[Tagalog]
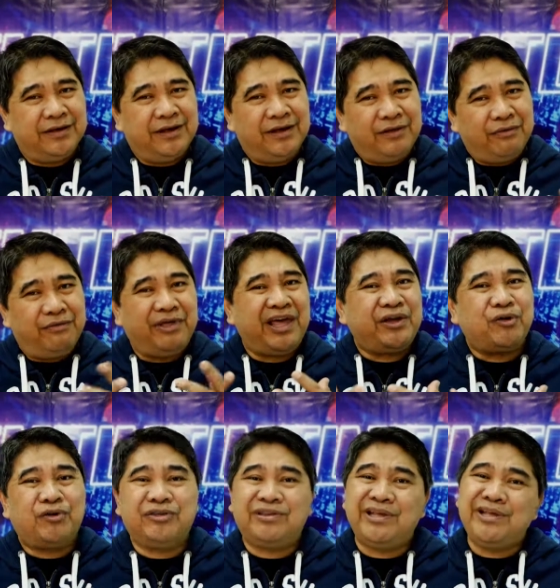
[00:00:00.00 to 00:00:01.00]
they
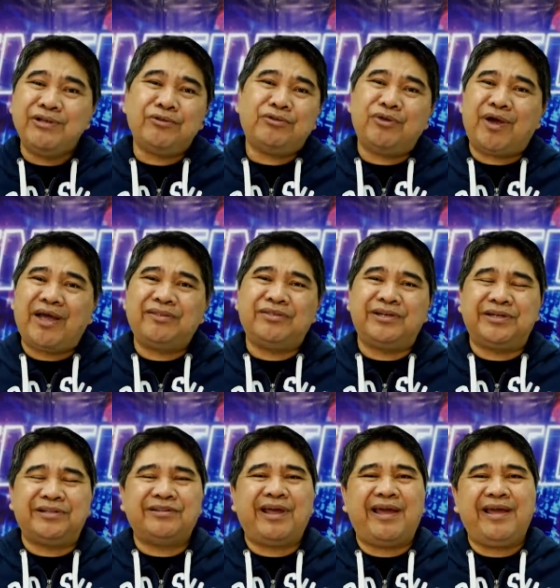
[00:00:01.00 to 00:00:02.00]
continue to
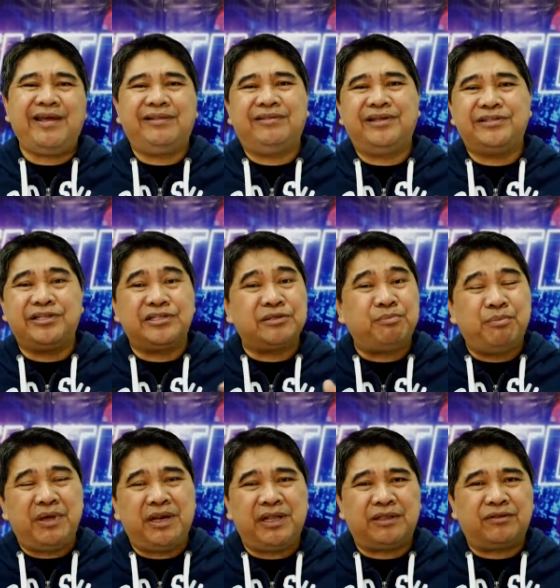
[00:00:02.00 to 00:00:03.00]
entertain this
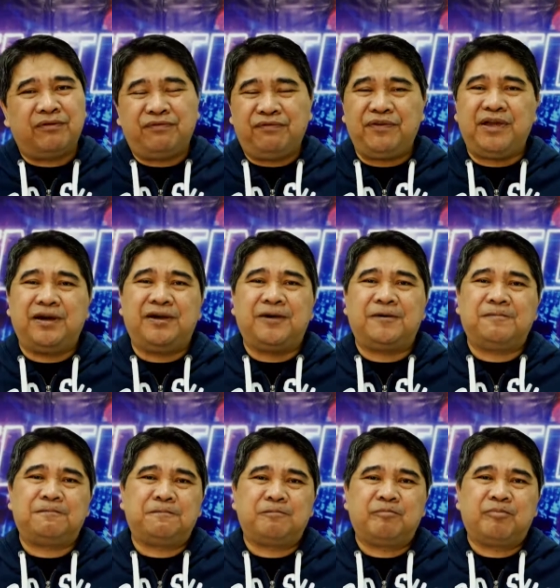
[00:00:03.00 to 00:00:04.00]
spirit of fear.
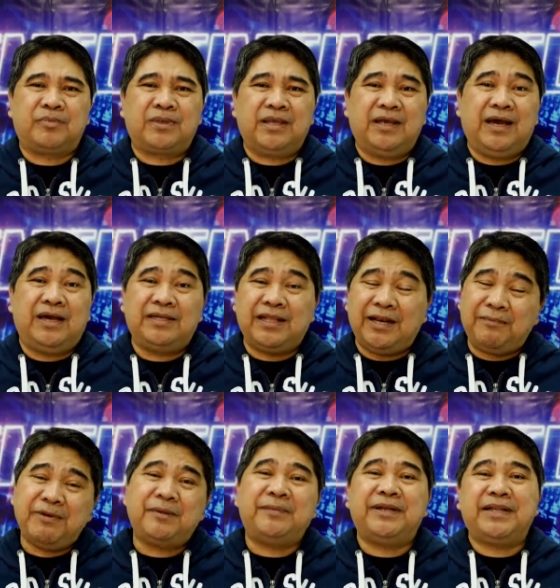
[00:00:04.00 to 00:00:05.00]
At
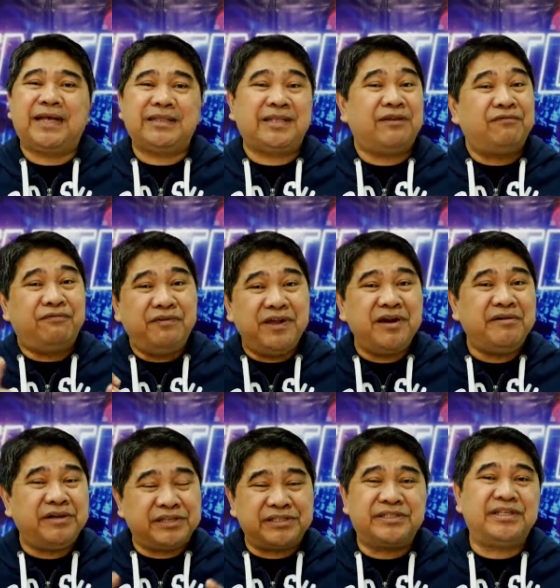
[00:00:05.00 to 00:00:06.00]
alam naman natin,
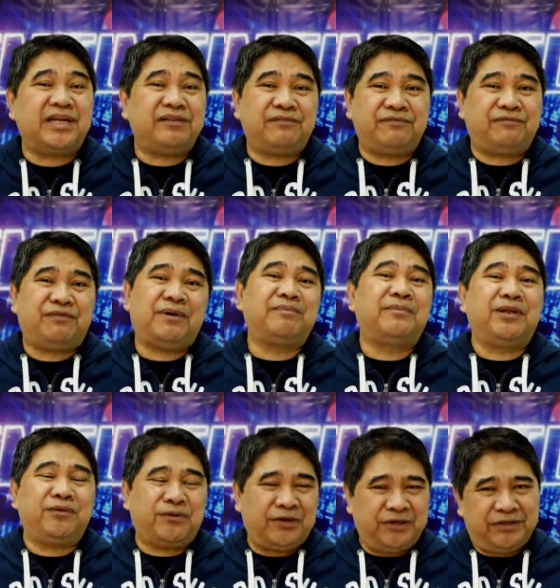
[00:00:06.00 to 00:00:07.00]
fear is not from
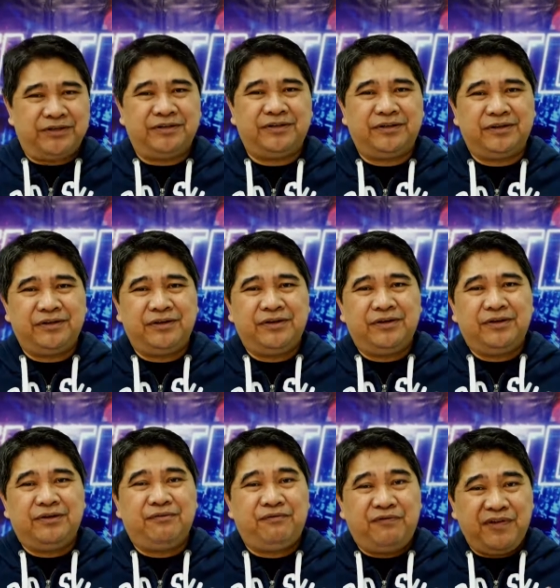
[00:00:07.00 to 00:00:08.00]
the Lord.
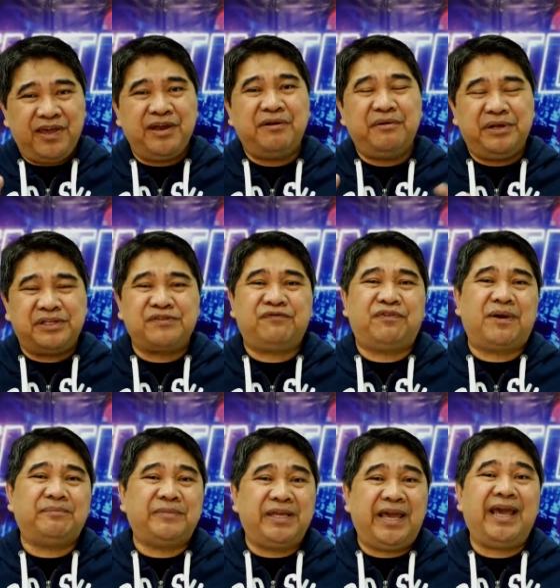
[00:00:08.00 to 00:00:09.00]
Fear is
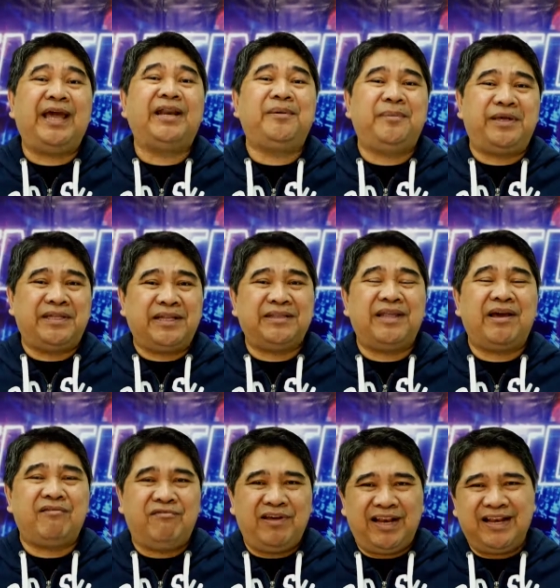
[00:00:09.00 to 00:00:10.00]
from the enemy, the
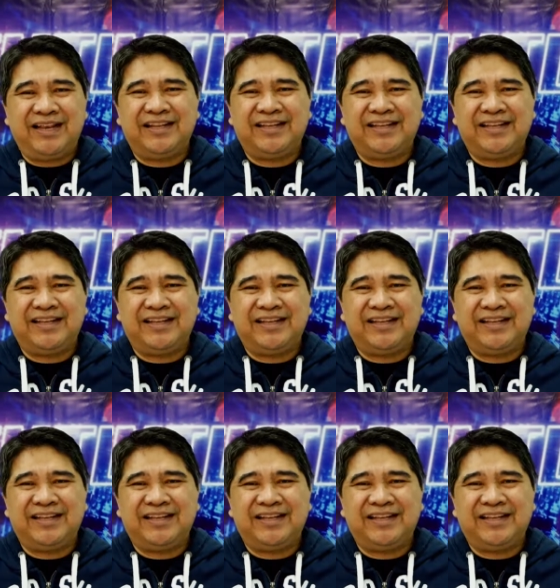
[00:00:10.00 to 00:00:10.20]
devil.